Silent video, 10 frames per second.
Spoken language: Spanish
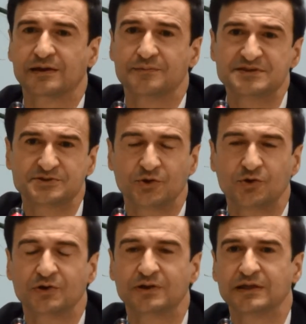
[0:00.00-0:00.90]

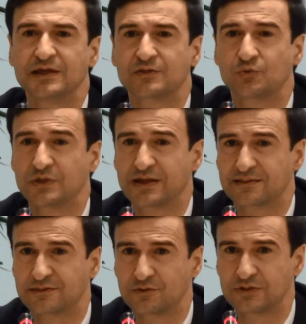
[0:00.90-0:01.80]
revisión y
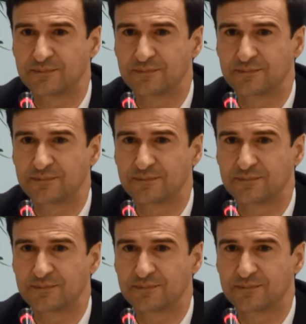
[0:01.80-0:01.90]
adjudicación de